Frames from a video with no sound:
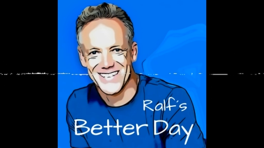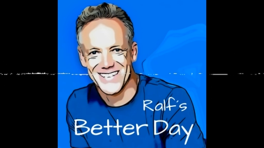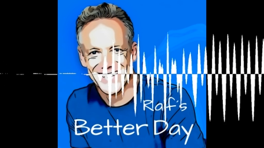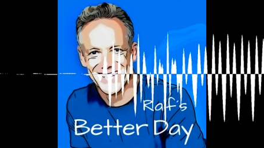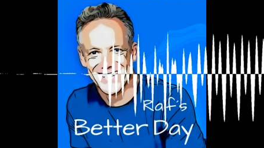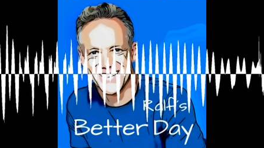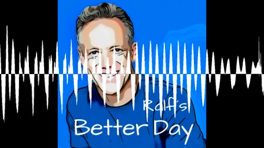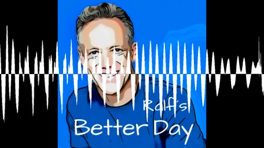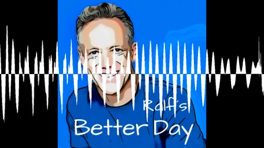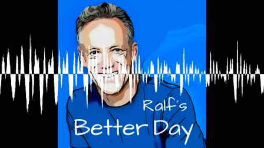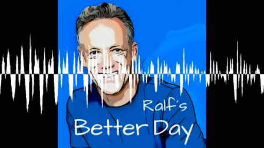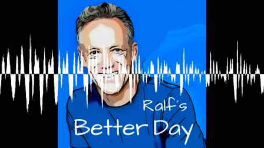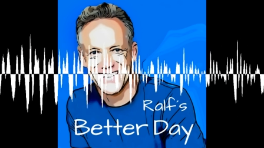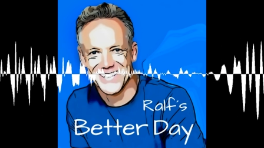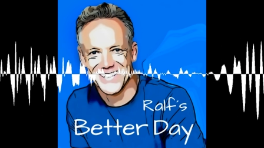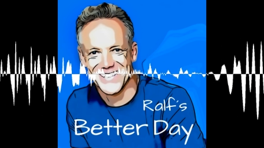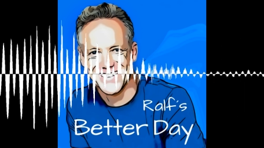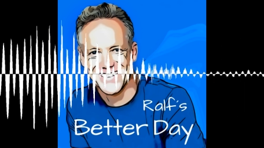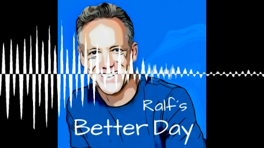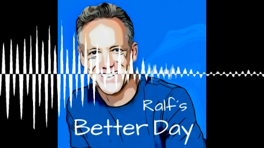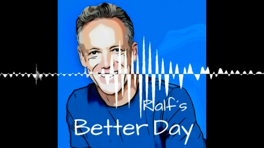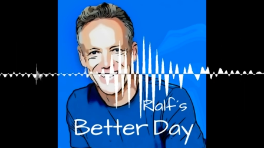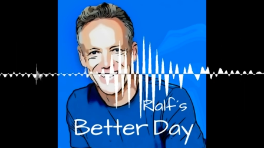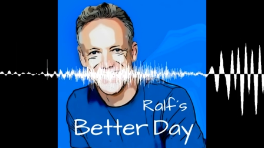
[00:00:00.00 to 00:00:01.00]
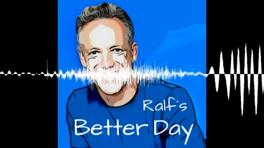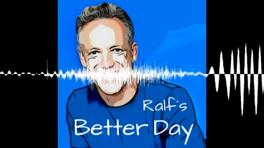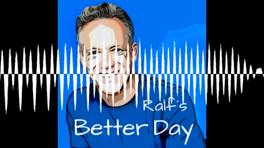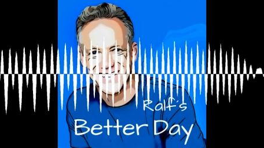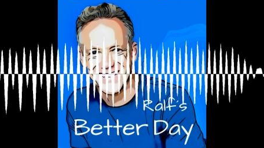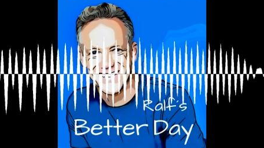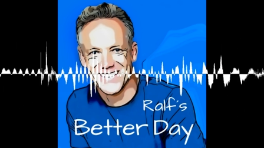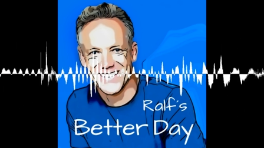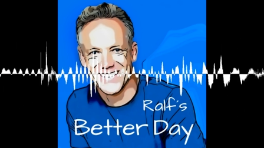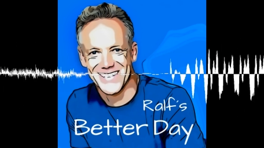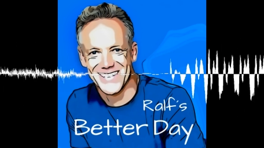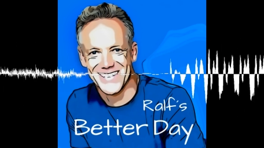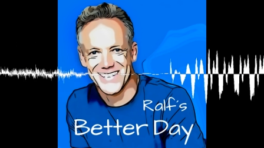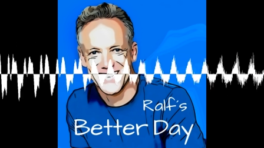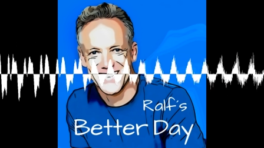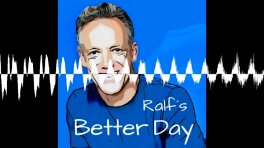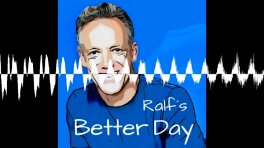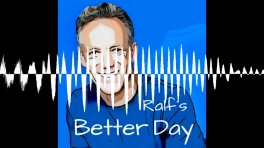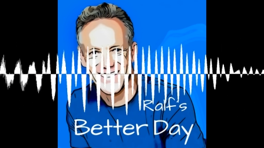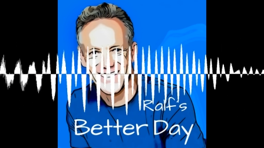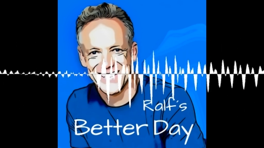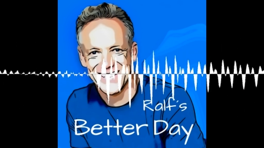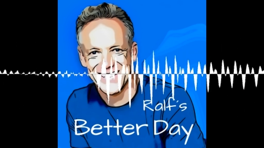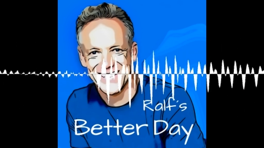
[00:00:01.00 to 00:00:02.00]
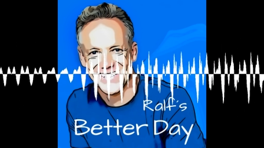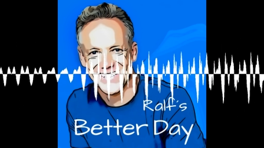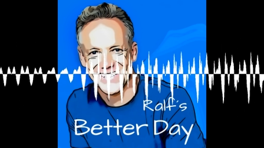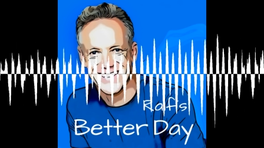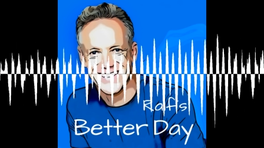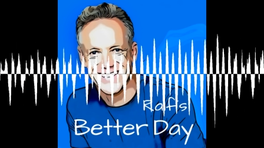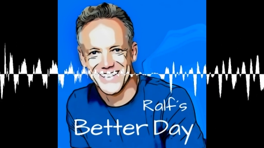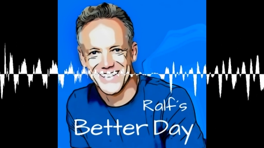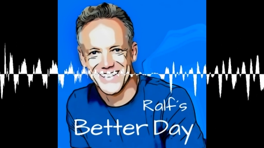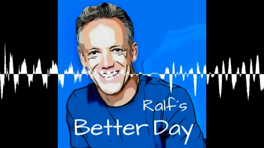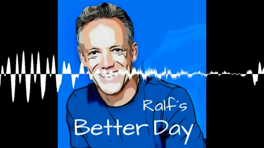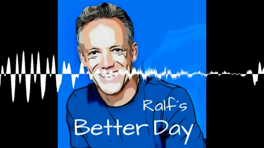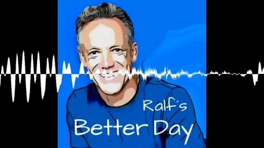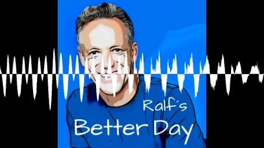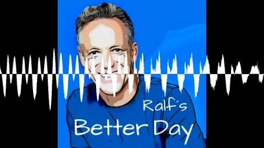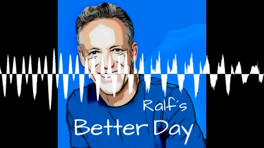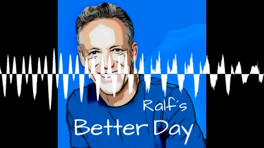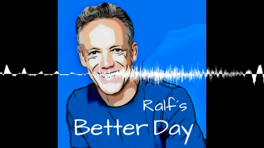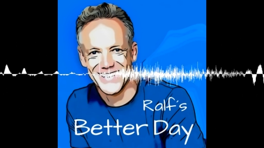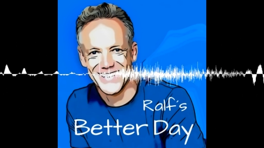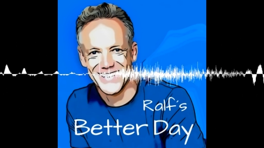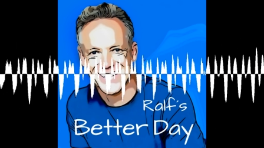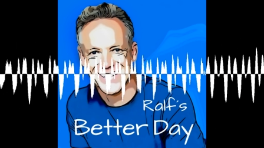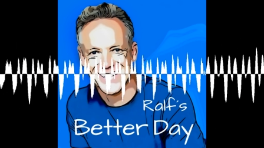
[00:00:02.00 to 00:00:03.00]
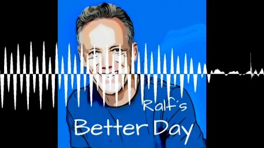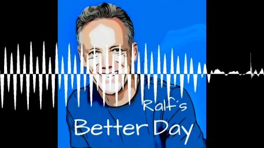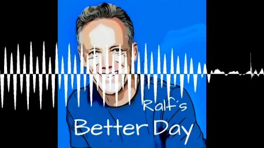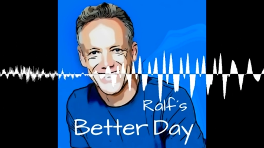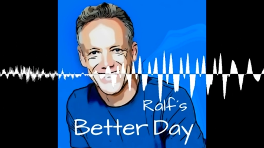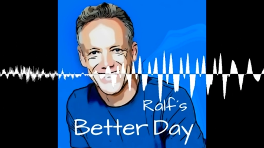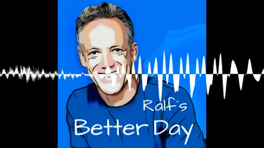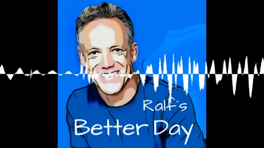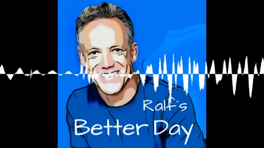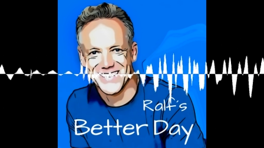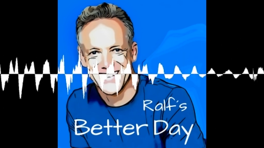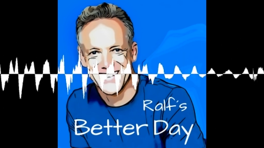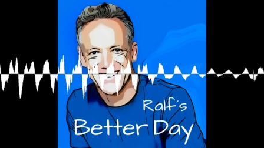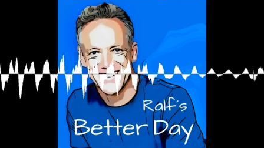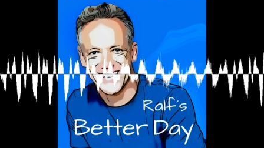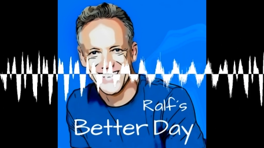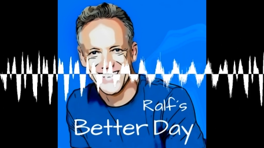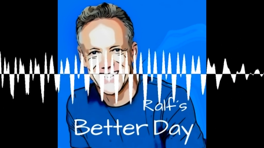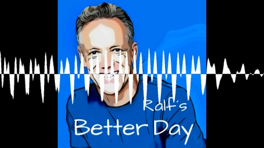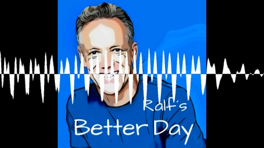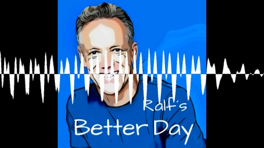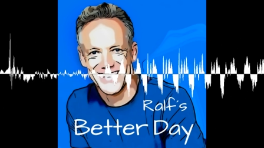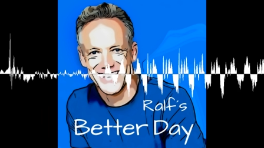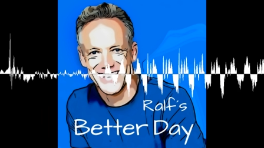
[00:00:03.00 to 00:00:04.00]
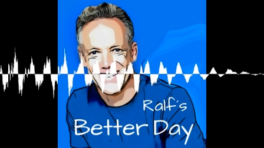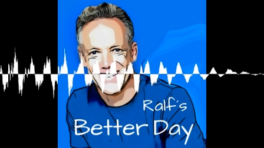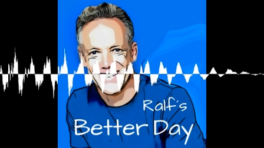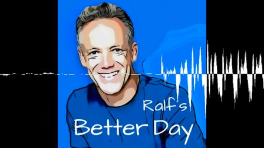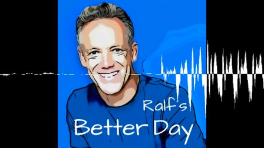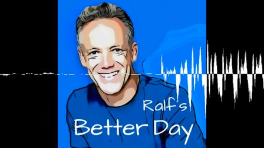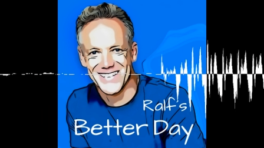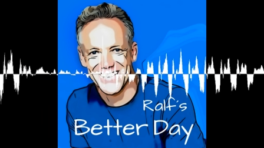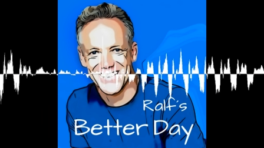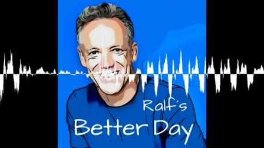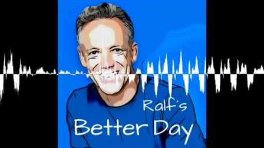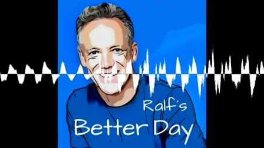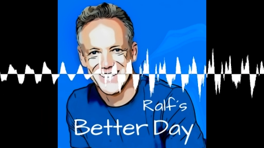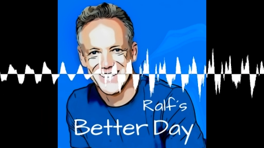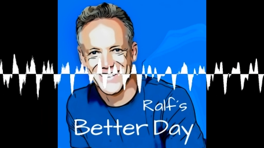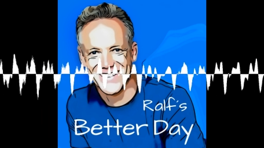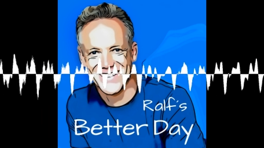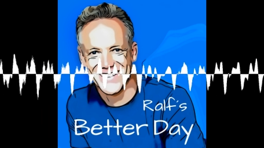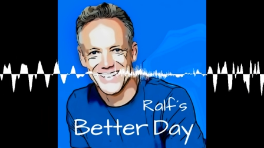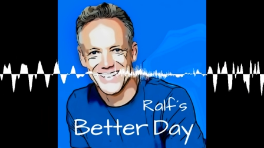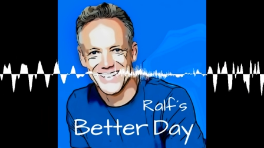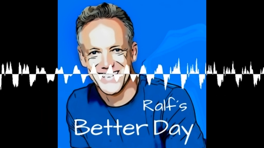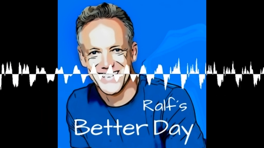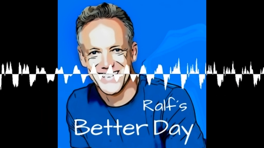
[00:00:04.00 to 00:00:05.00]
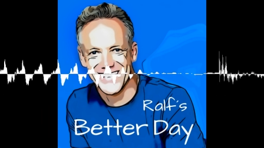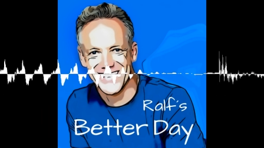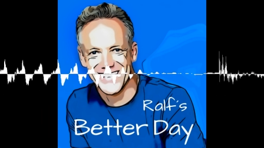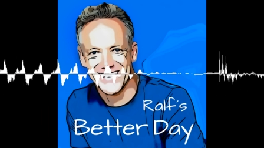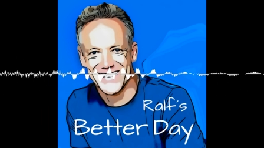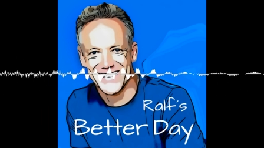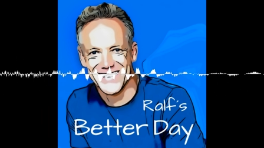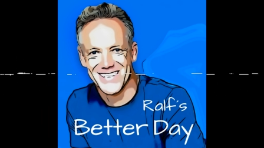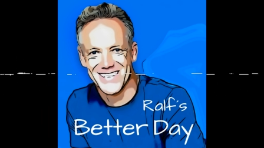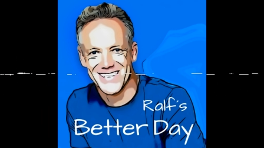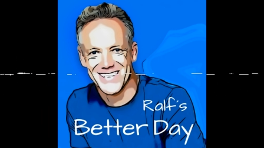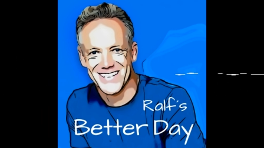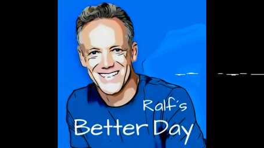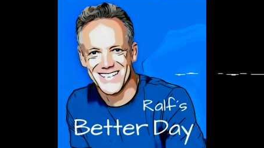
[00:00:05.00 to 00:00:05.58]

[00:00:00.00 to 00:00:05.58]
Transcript: Jemand, der auch nicht gezielt auf der Suche war nach Informationen zum Thema Gesundheit, Better Day und so weiter.